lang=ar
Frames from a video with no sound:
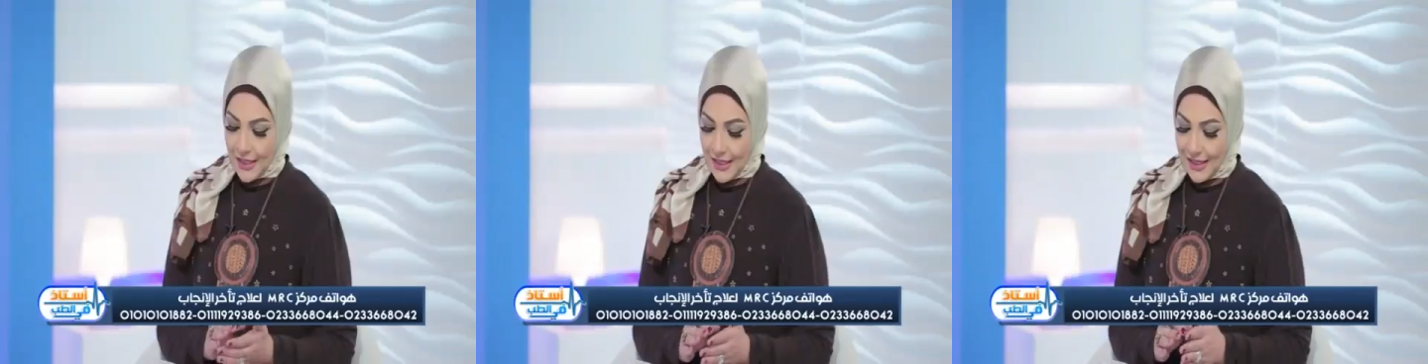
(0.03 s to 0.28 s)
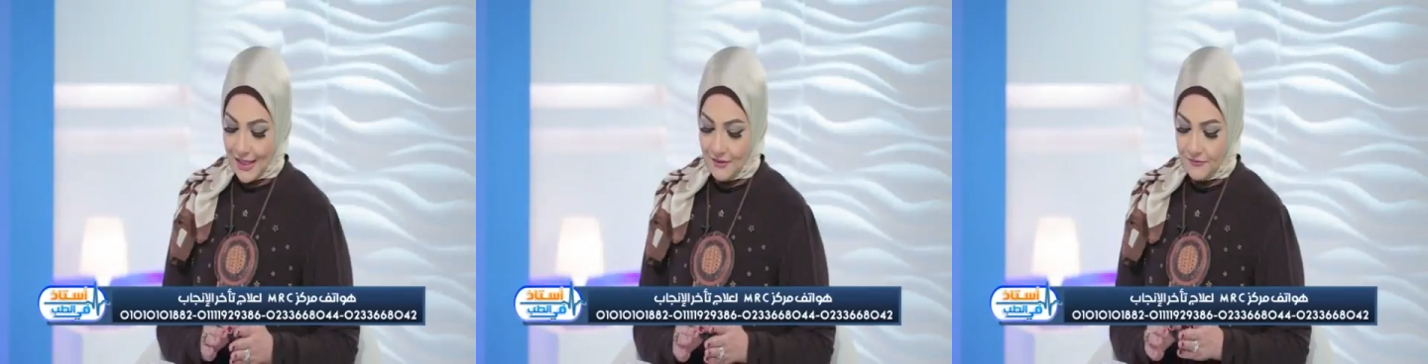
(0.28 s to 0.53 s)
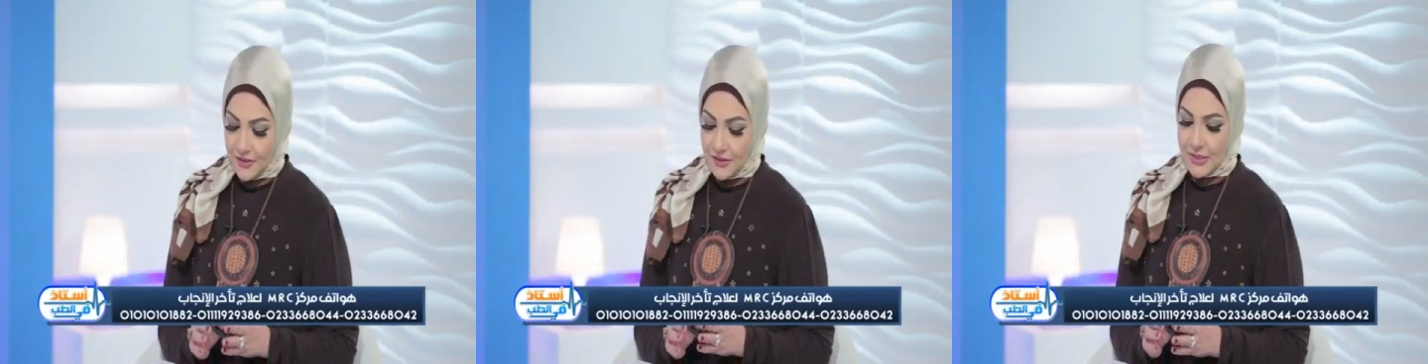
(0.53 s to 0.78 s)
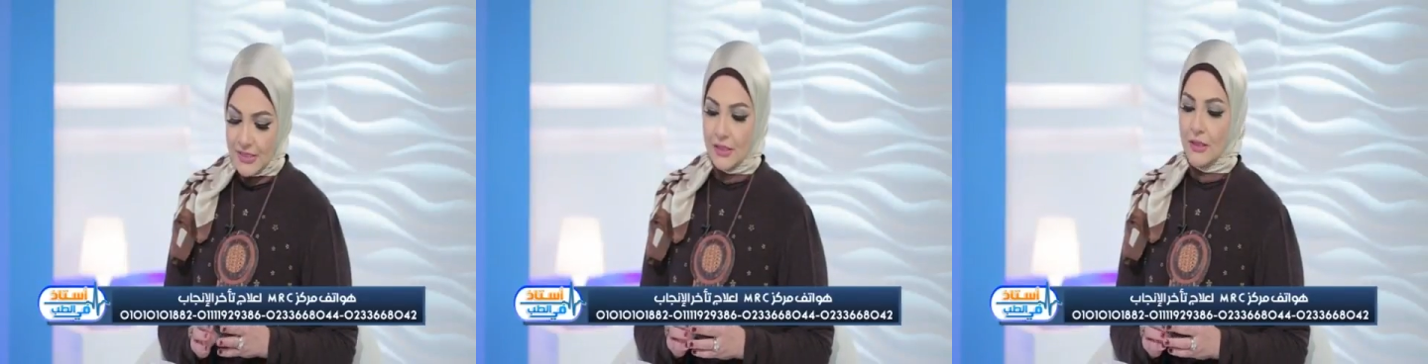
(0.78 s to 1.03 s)
هل
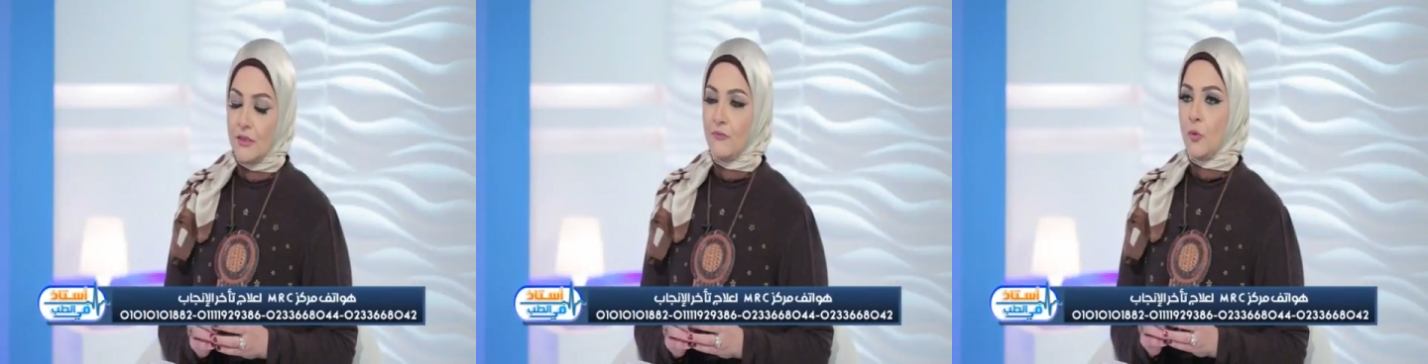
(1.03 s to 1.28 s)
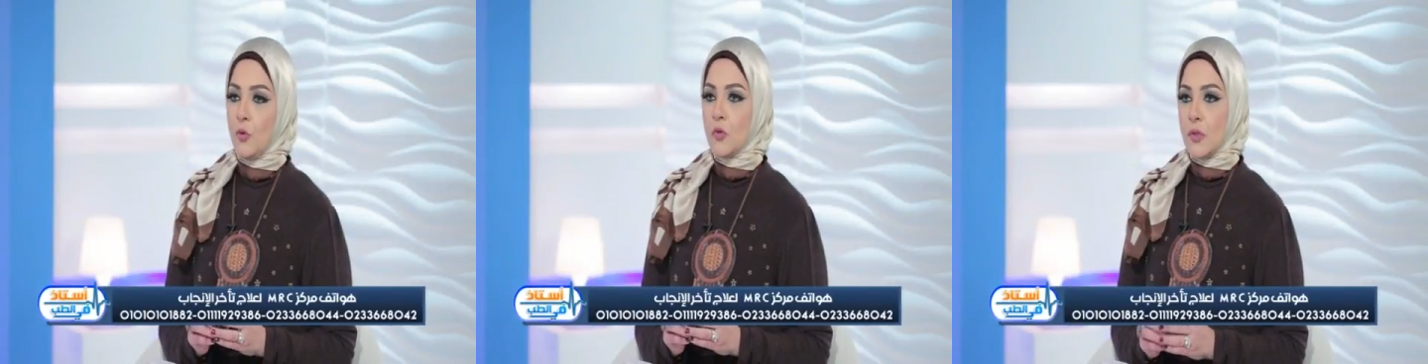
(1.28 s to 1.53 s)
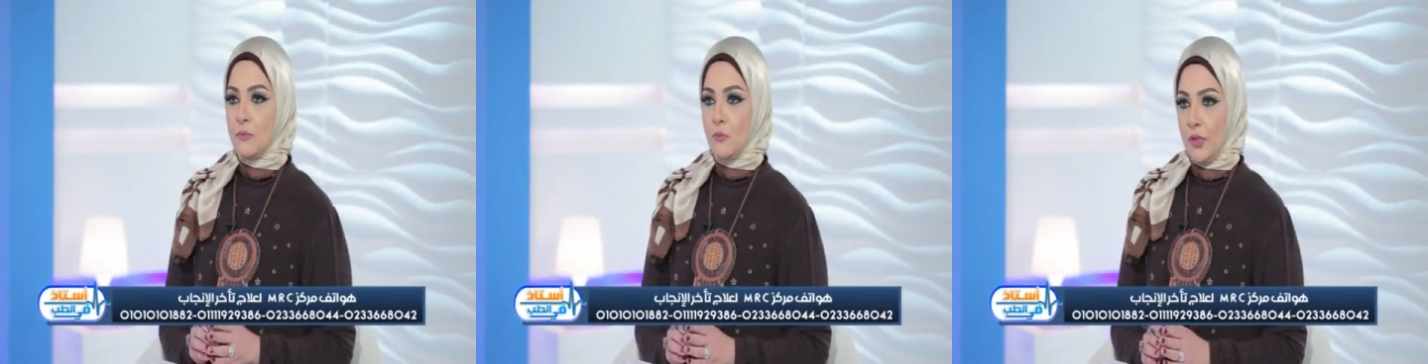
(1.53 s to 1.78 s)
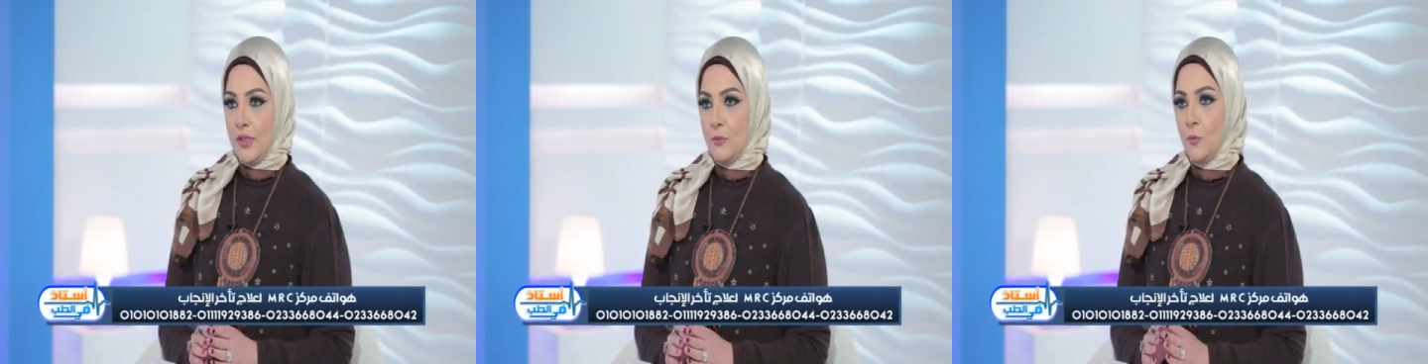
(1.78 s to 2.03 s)
في مثلا
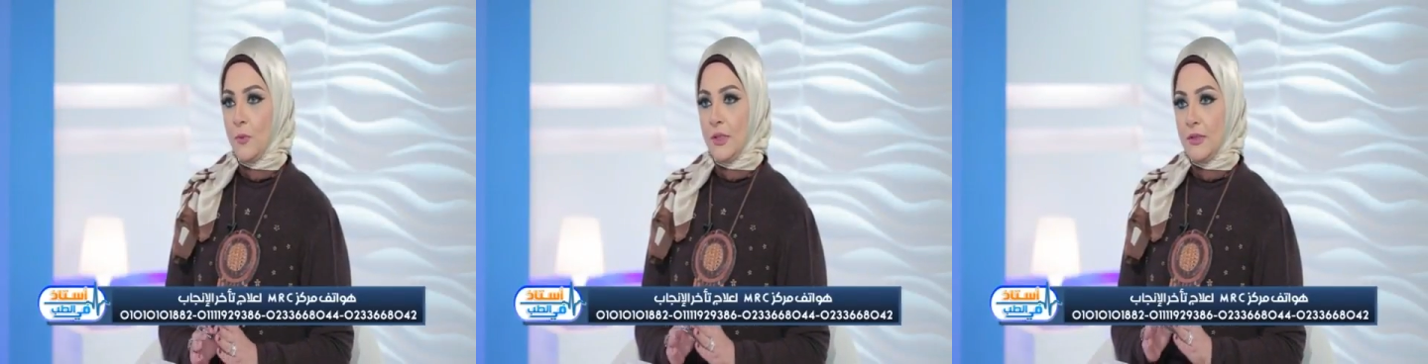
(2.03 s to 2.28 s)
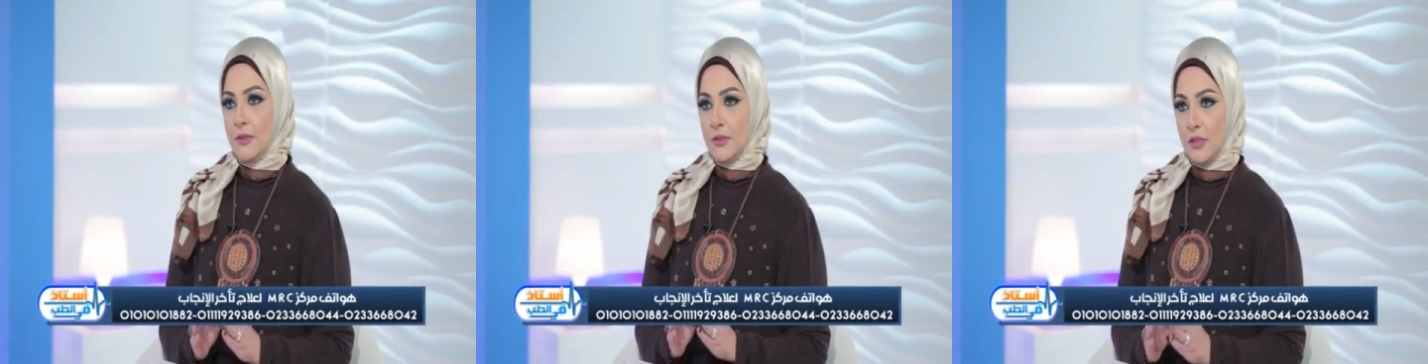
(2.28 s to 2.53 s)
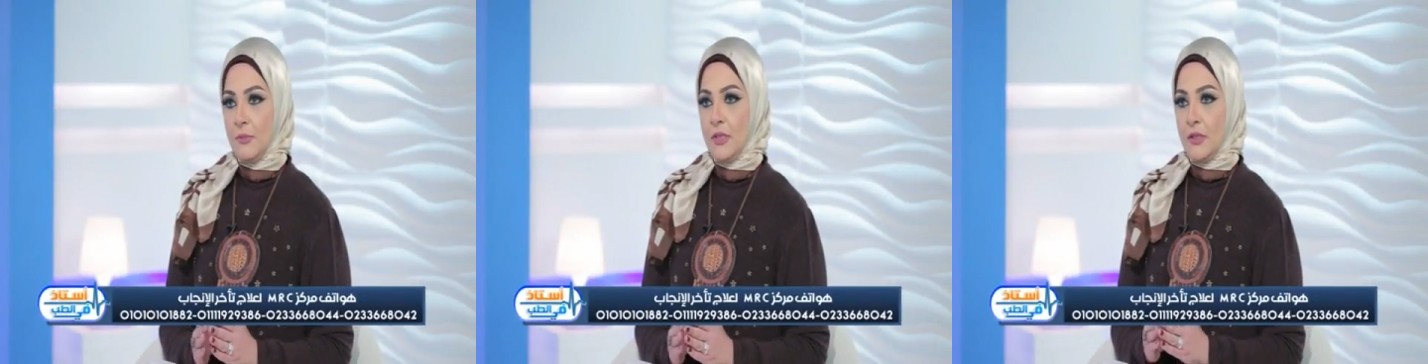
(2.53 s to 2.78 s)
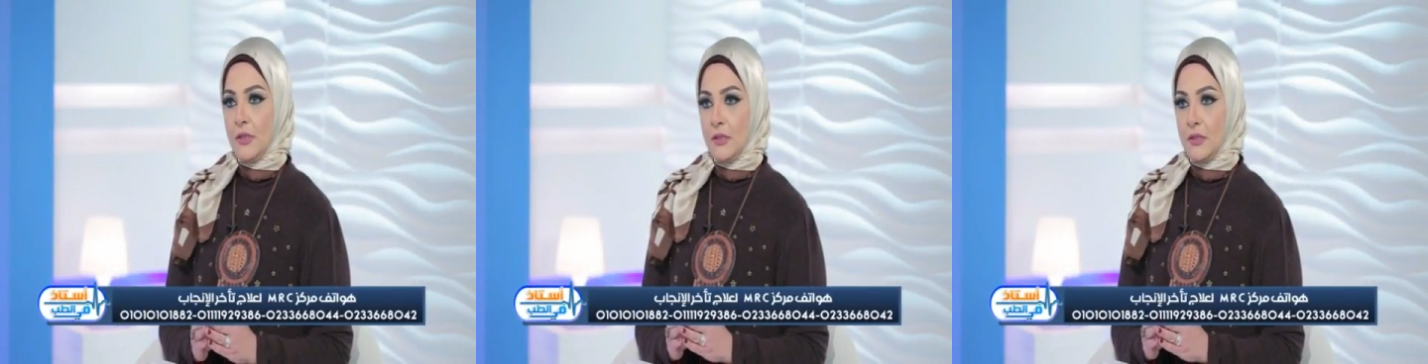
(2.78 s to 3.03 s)
فحوصات معينه ممكن تتعمل